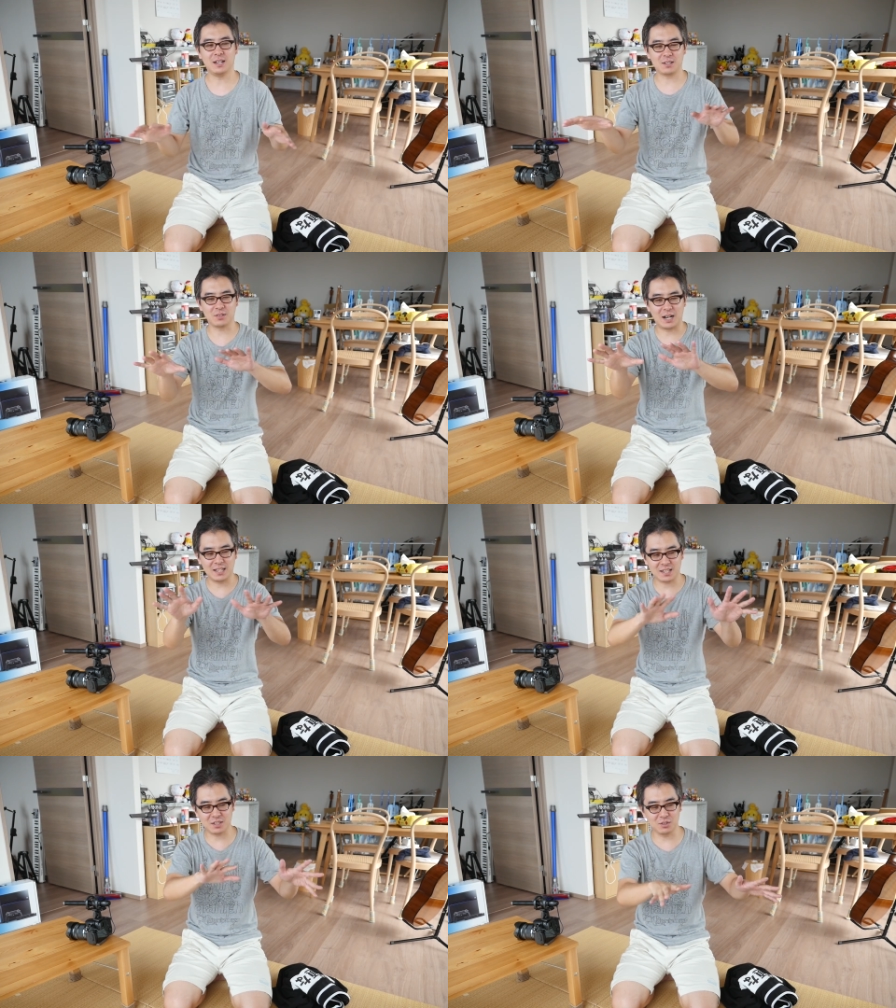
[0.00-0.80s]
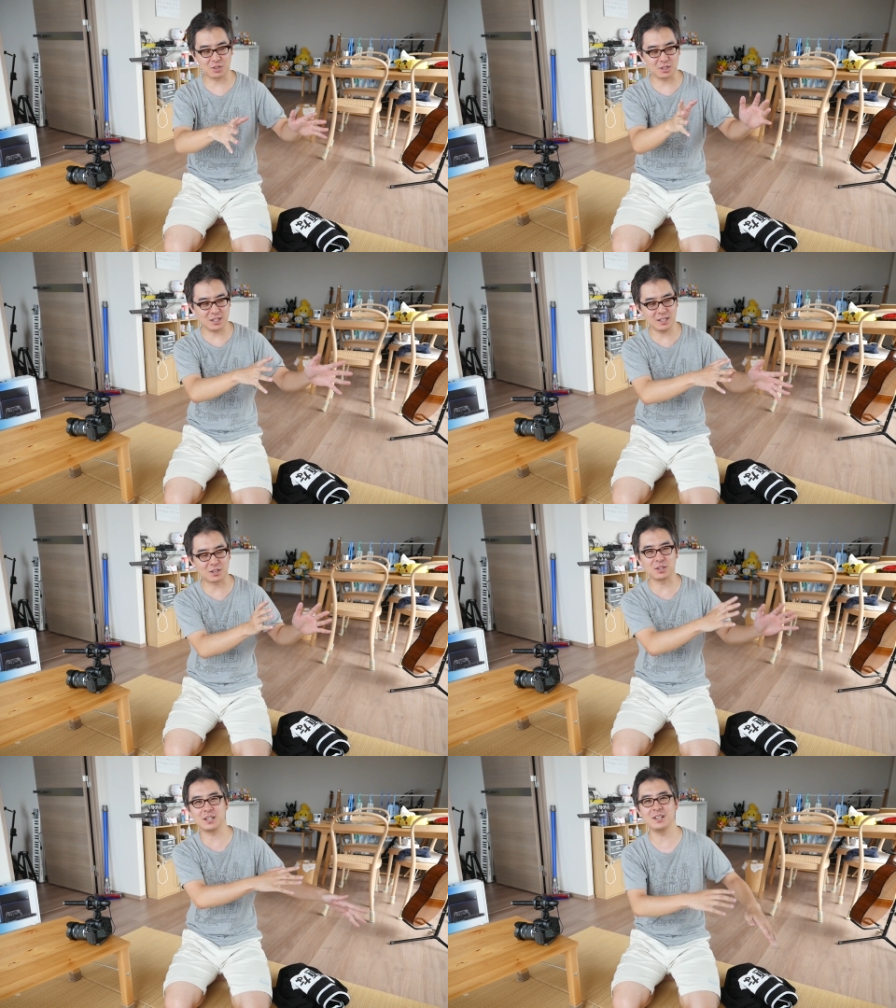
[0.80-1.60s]
なんかその話の区切り
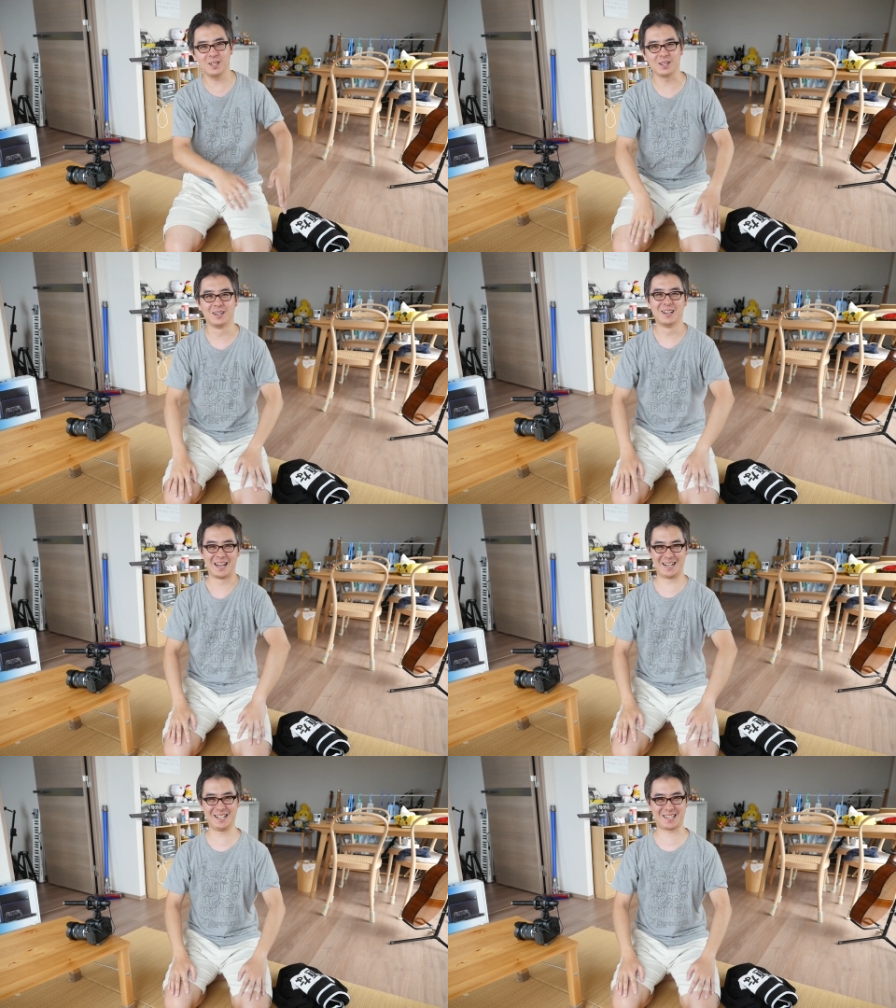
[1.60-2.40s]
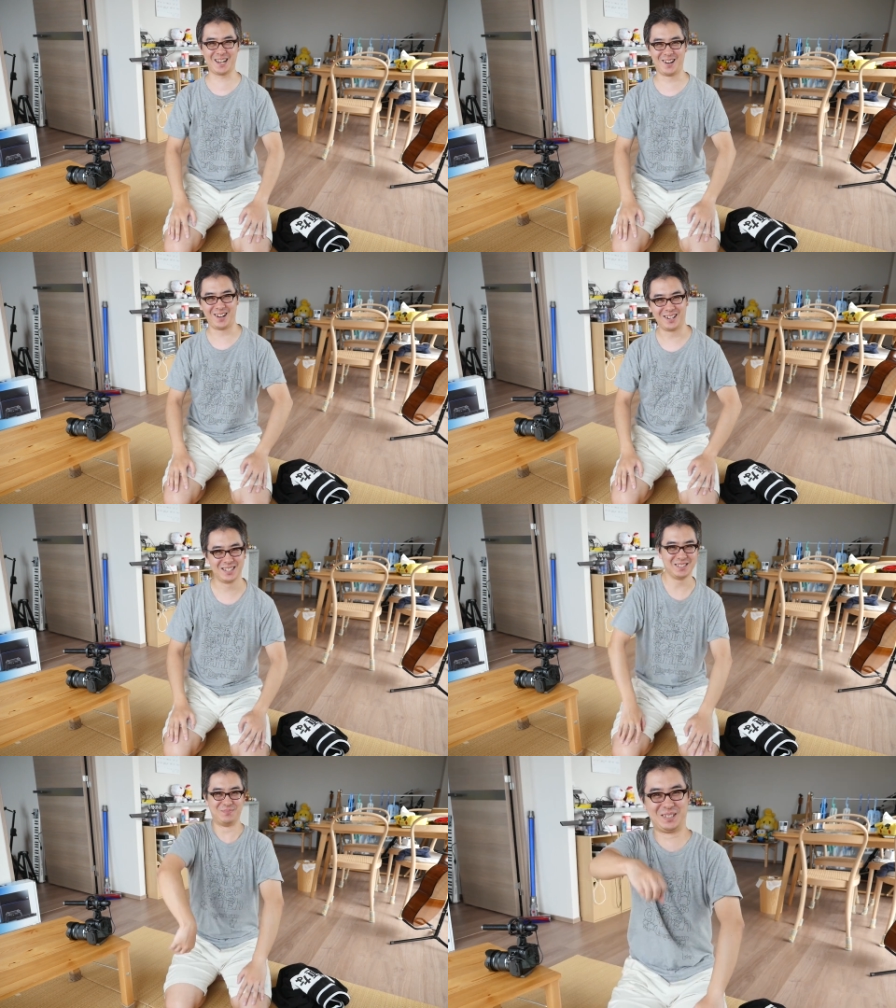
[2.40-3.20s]
区切りに NHK を
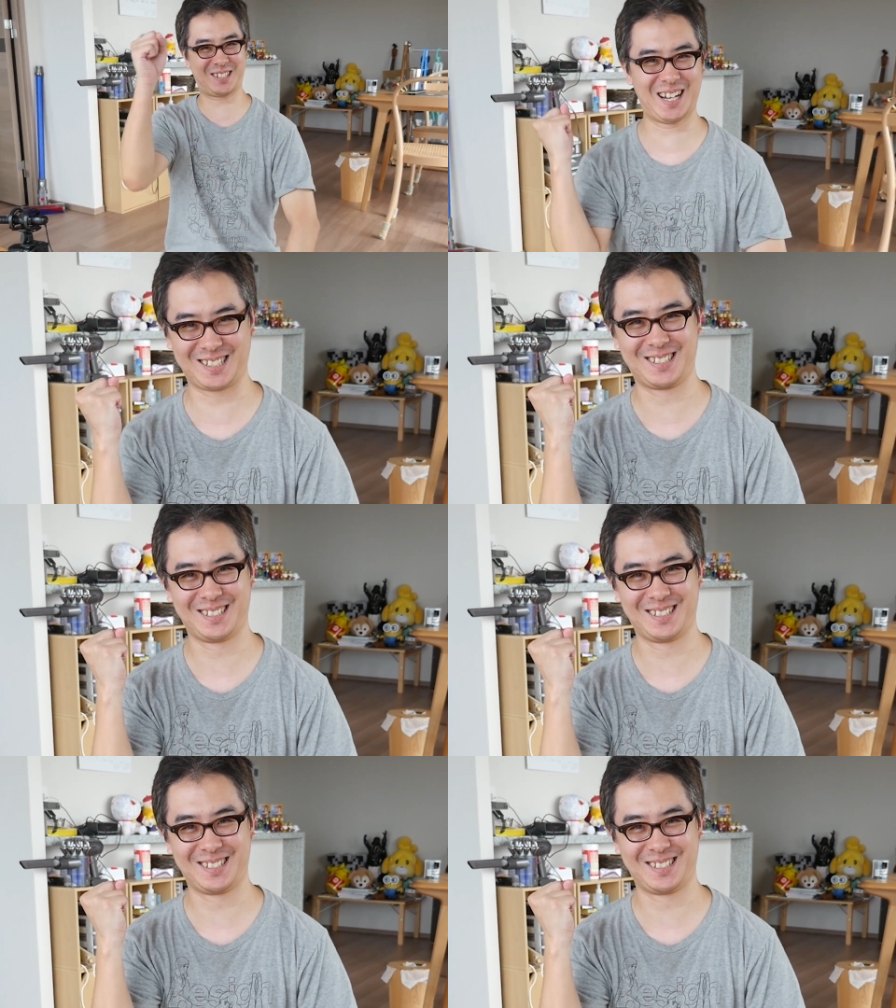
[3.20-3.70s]
ぶっ壊